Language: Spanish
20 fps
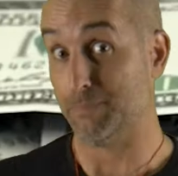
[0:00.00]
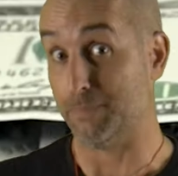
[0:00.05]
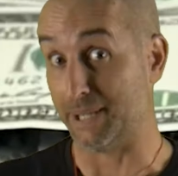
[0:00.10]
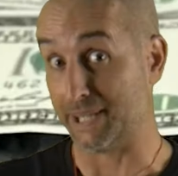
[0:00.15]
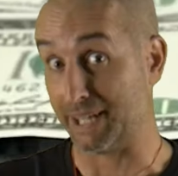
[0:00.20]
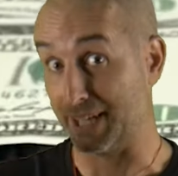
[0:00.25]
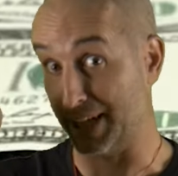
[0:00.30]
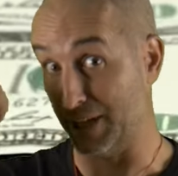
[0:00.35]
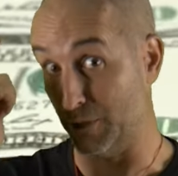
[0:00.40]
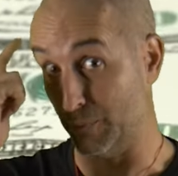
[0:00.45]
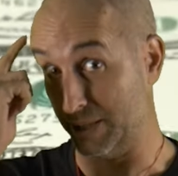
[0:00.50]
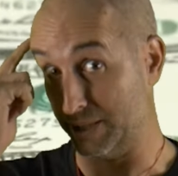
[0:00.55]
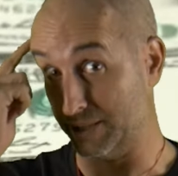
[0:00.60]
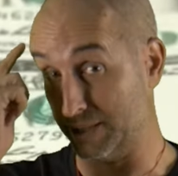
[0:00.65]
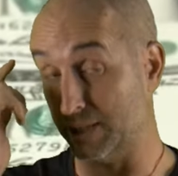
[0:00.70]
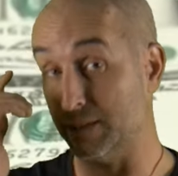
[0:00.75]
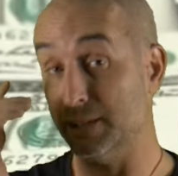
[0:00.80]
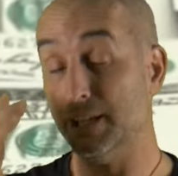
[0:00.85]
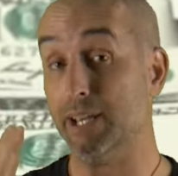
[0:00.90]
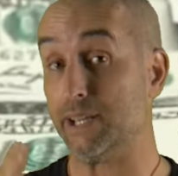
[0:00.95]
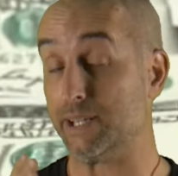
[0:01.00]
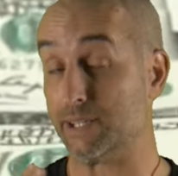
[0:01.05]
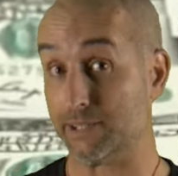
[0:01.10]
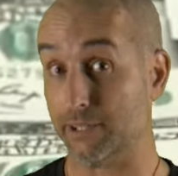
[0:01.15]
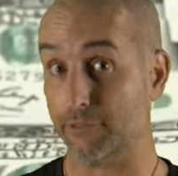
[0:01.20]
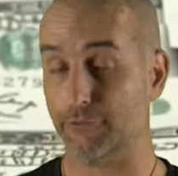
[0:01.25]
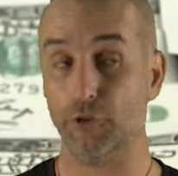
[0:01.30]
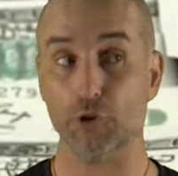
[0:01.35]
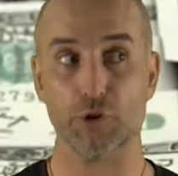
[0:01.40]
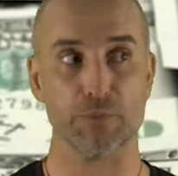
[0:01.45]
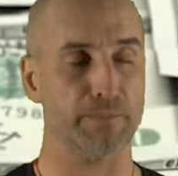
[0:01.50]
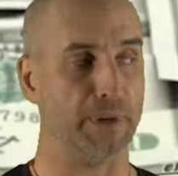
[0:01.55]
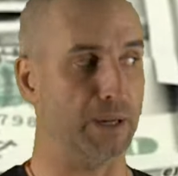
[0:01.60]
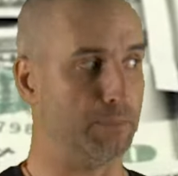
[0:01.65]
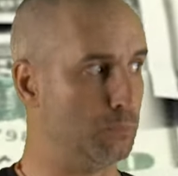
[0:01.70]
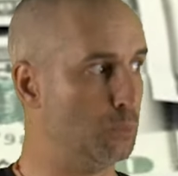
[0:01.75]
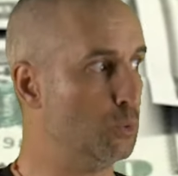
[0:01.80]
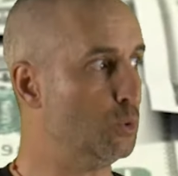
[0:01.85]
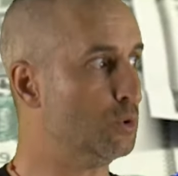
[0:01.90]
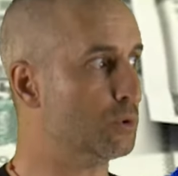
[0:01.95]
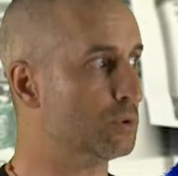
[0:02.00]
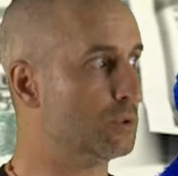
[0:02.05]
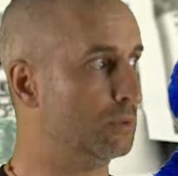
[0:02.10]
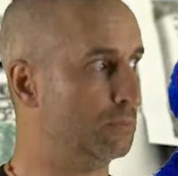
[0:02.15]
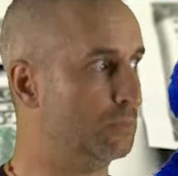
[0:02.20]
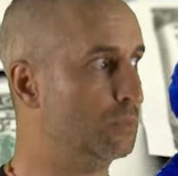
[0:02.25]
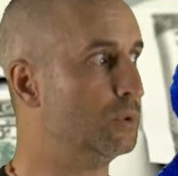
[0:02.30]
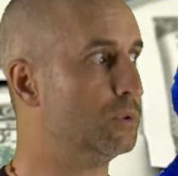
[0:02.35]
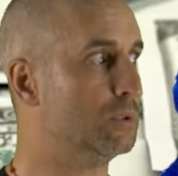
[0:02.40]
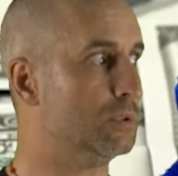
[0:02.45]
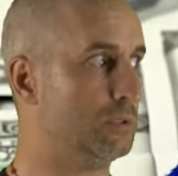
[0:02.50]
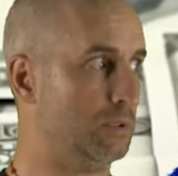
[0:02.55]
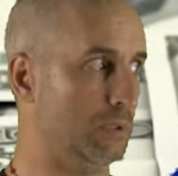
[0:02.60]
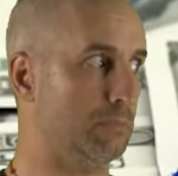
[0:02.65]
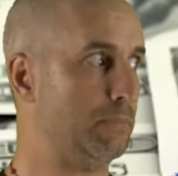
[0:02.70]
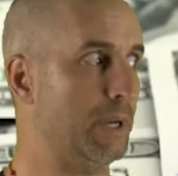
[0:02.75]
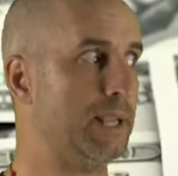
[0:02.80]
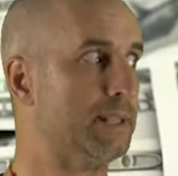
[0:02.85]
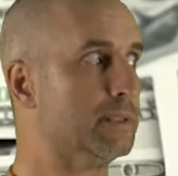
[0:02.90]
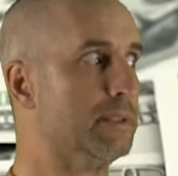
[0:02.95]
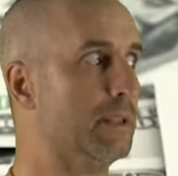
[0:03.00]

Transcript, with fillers: Para que lo entendáis de forma mucho, mucho más